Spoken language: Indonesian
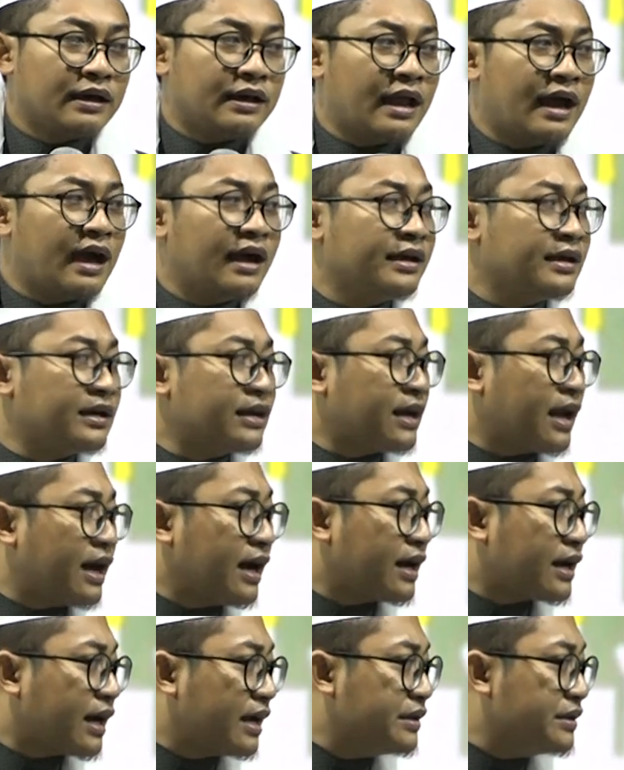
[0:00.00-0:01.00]
lahirah
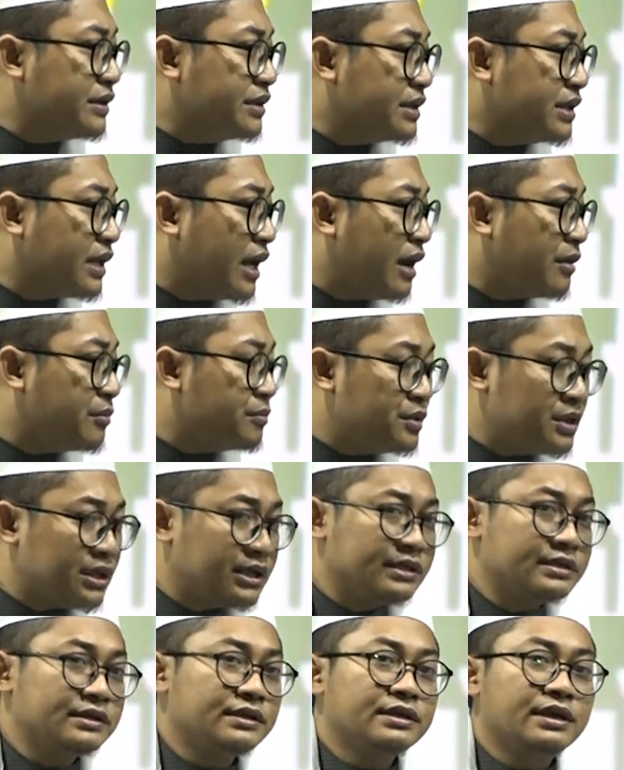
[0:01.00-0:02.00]
kanjeng
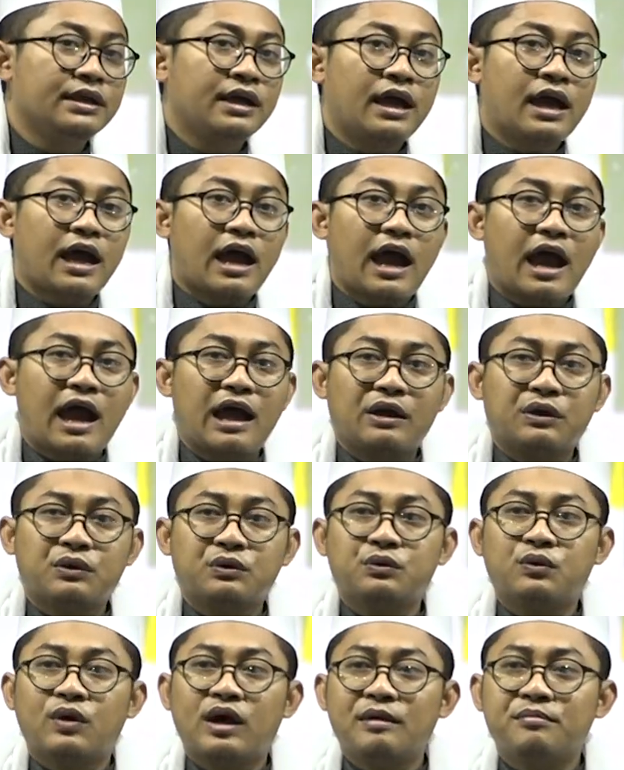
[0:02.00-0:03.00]
nabi
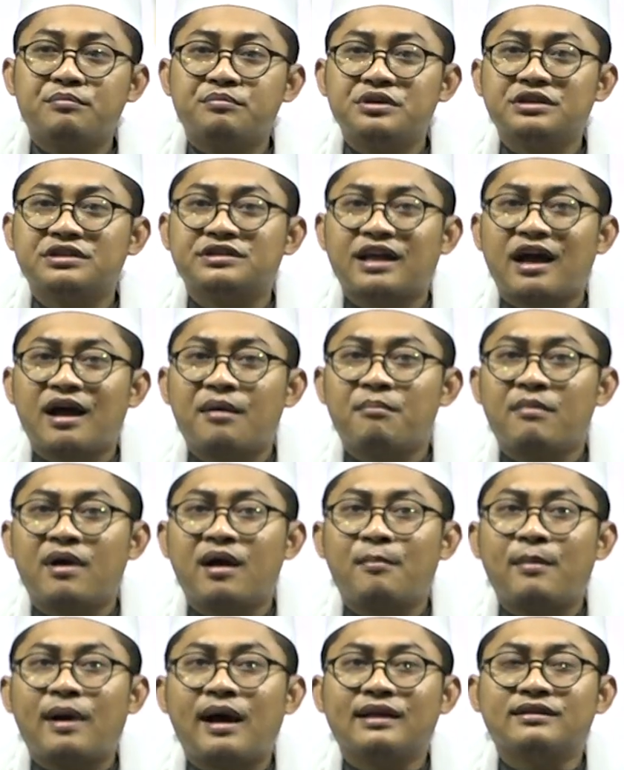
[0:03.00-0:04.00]
arwah bisa
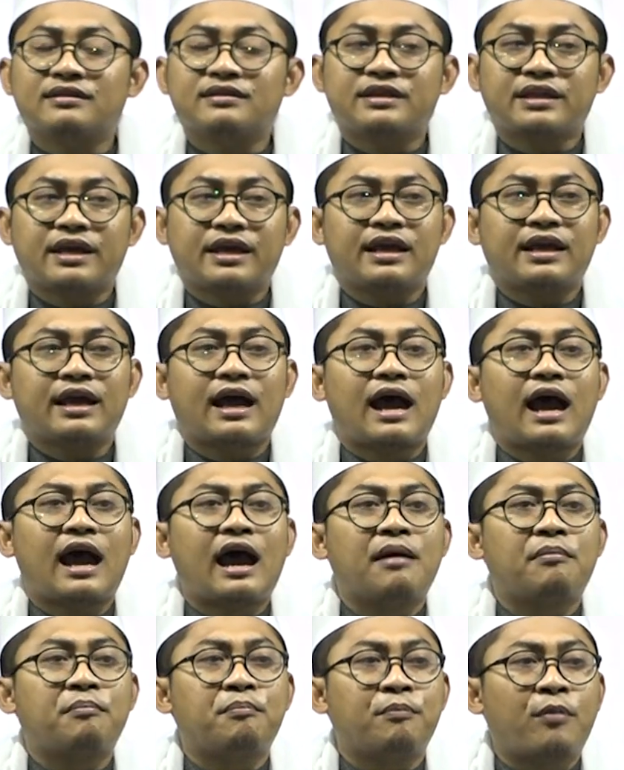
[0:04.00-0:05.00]
mamate
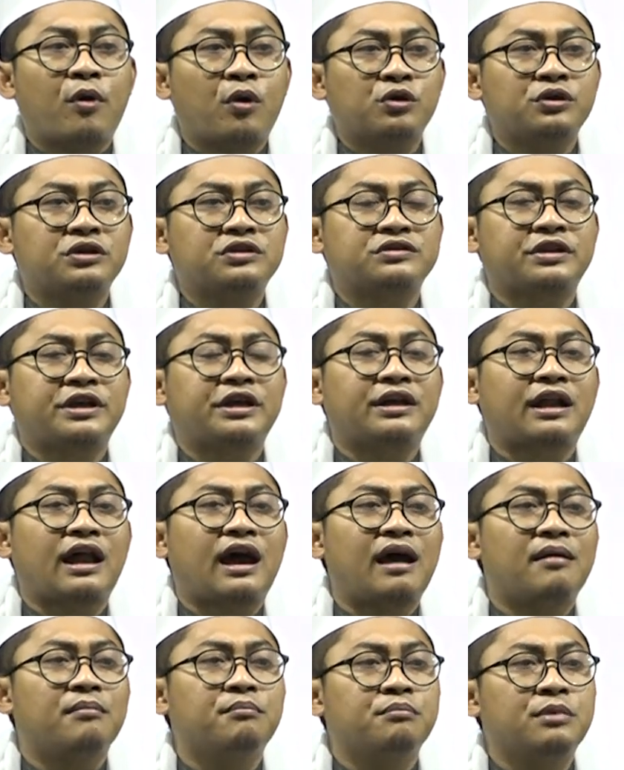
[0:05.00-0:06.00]
apoy
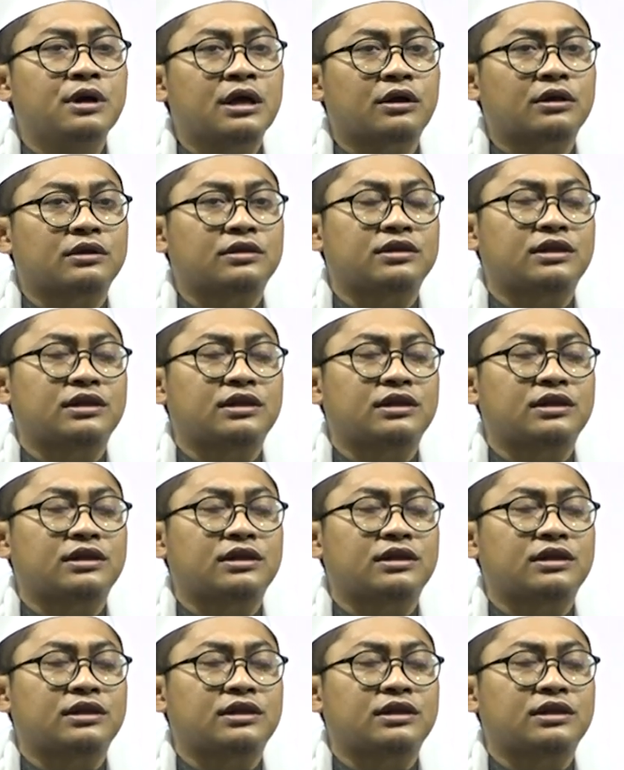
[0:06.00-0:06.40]
serabek